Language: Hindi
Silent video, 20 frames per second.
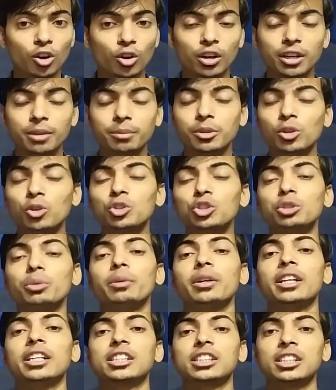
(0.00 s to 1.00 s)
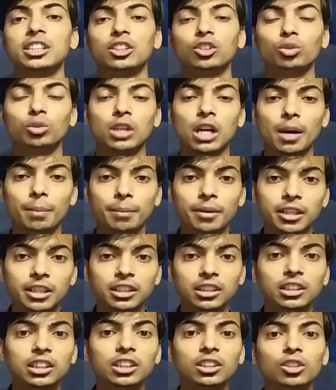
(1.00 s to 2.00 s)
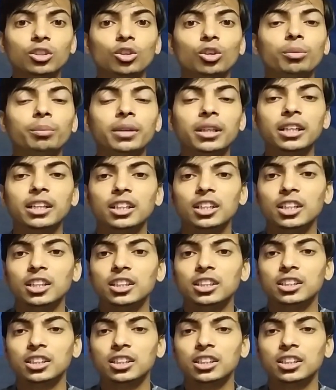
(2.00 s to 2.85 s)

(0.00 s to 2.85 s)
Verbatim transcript: और रेडमी नोट सेवन एस की तो यहाँ पर इन तीन दिनों में